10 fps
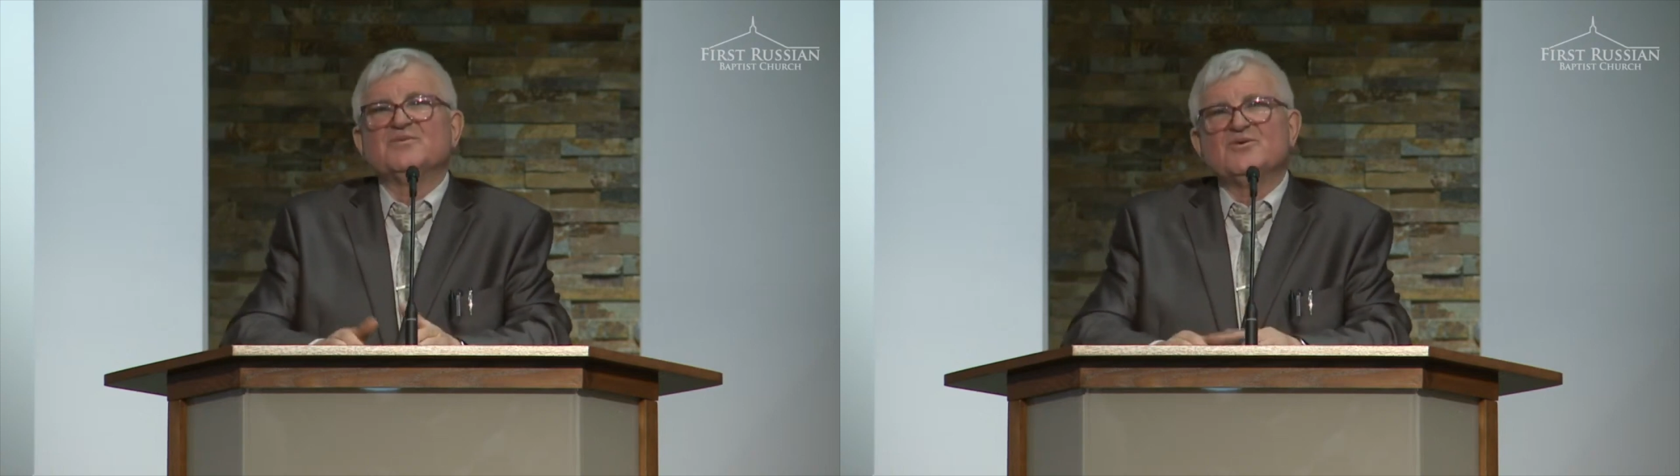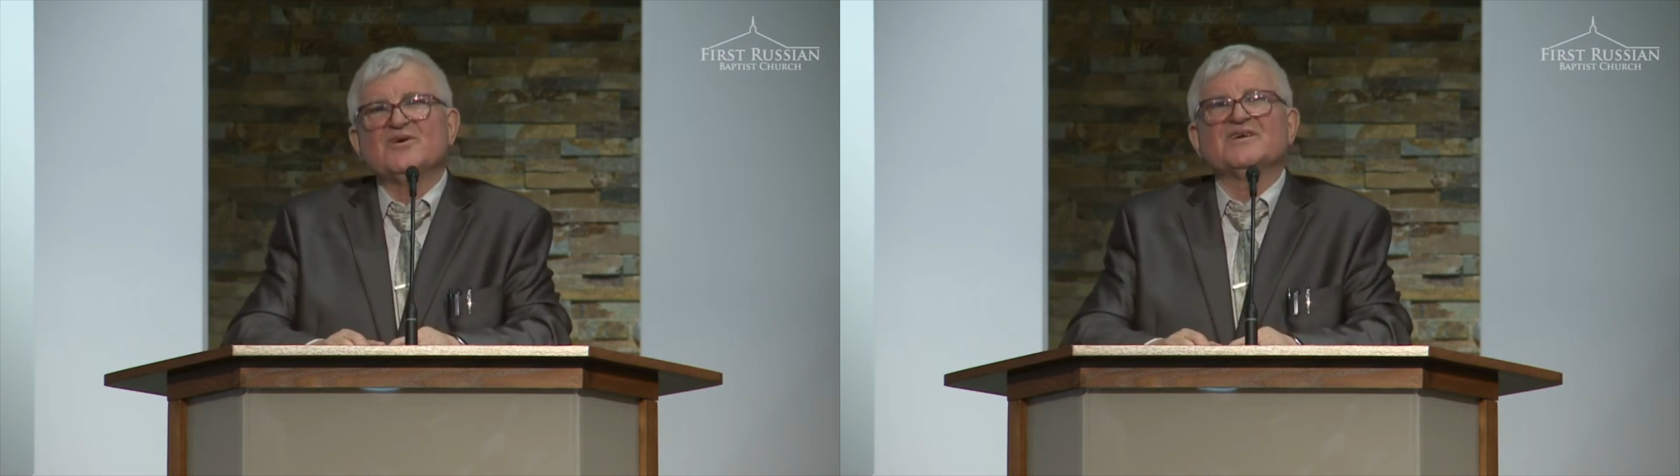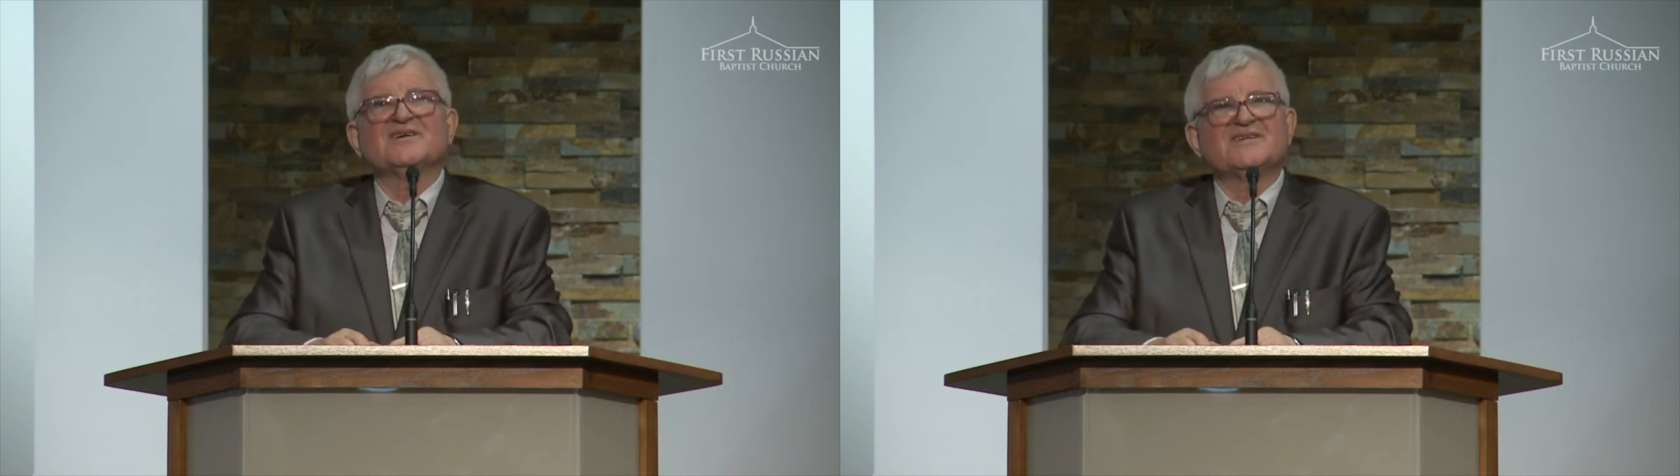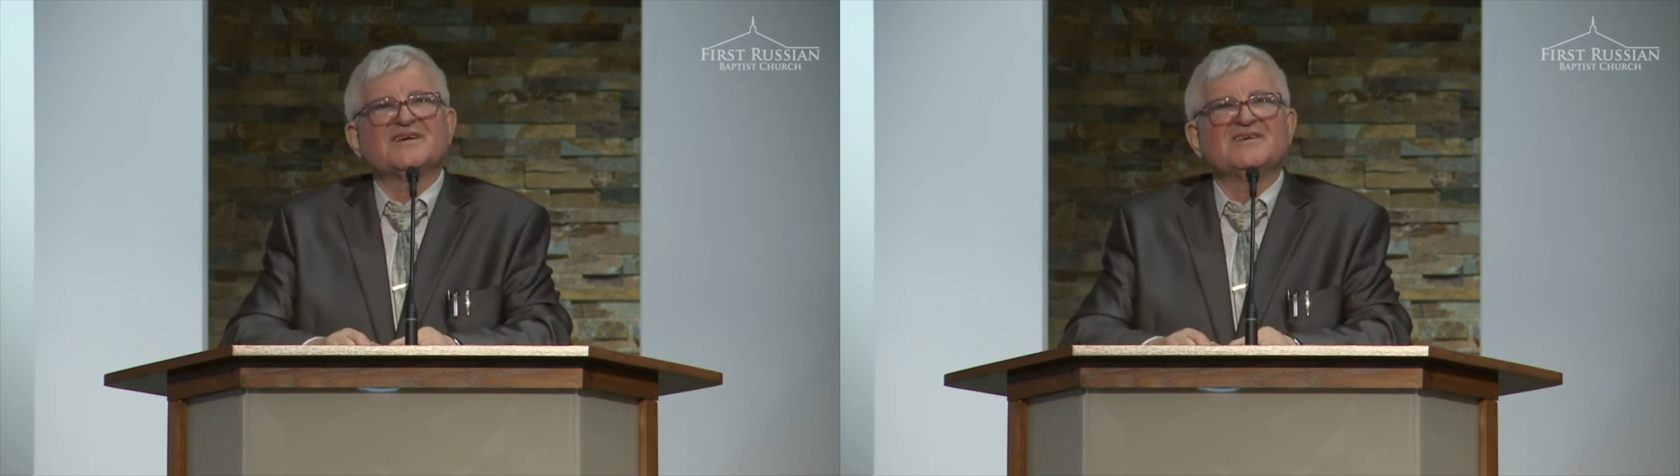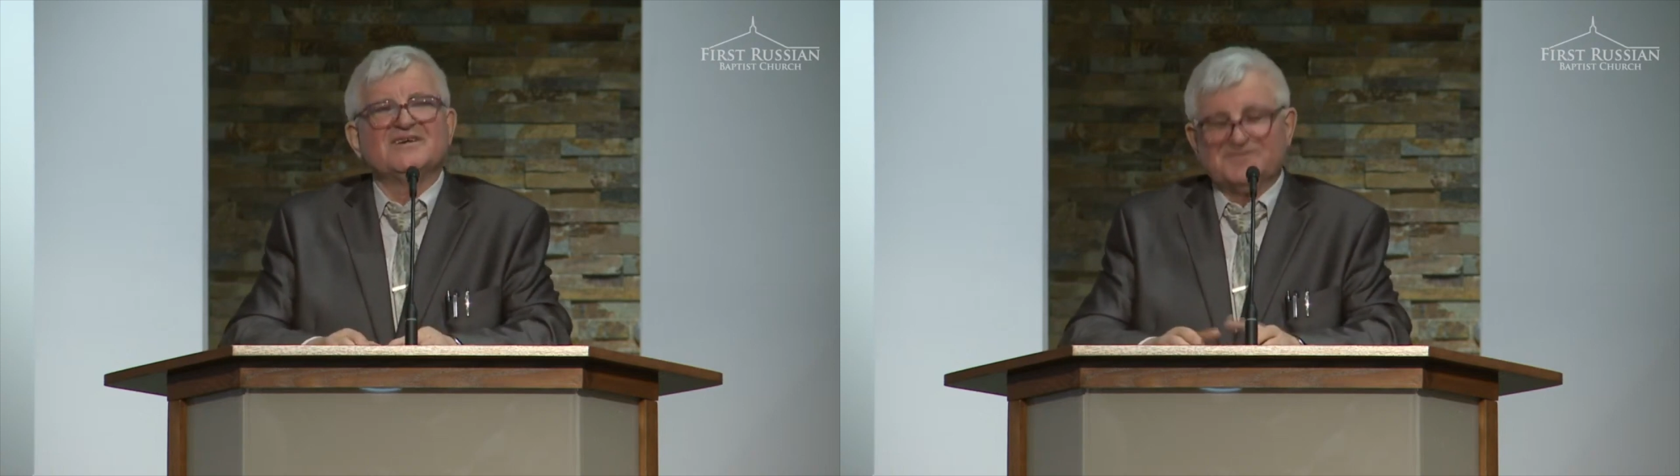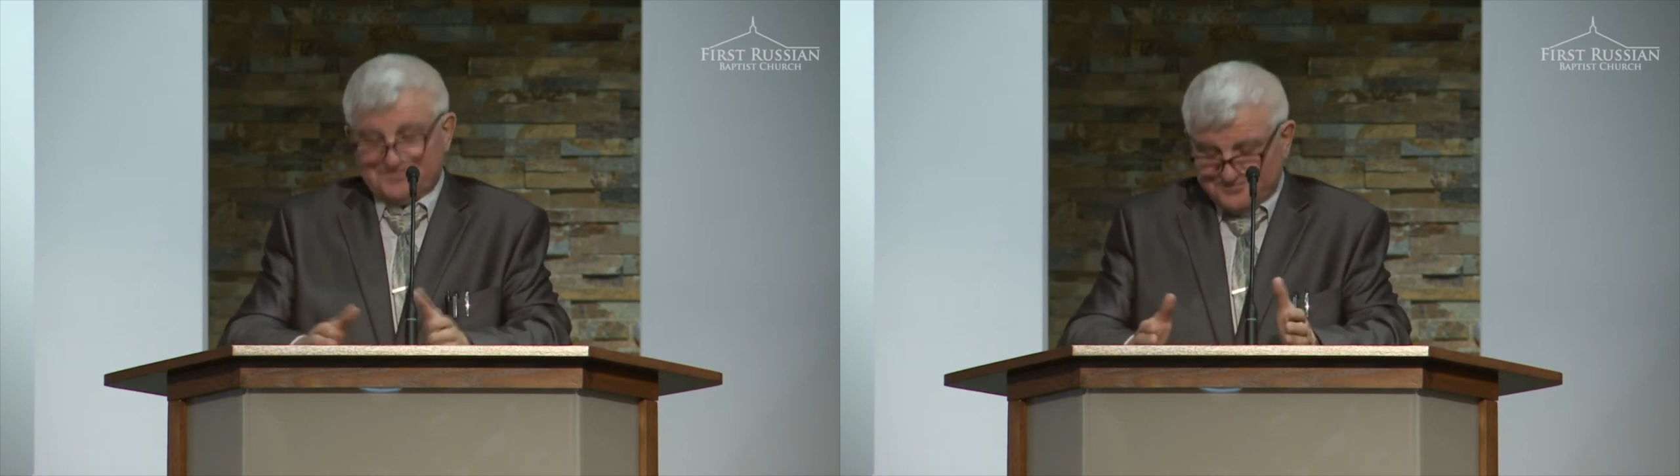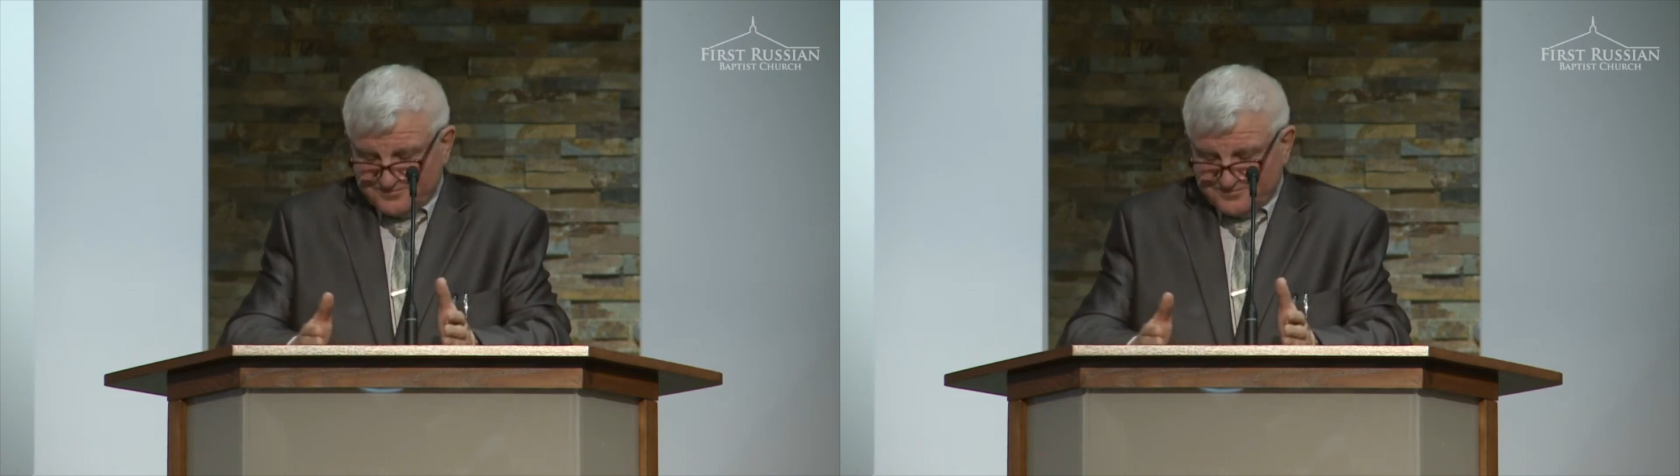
многих таких,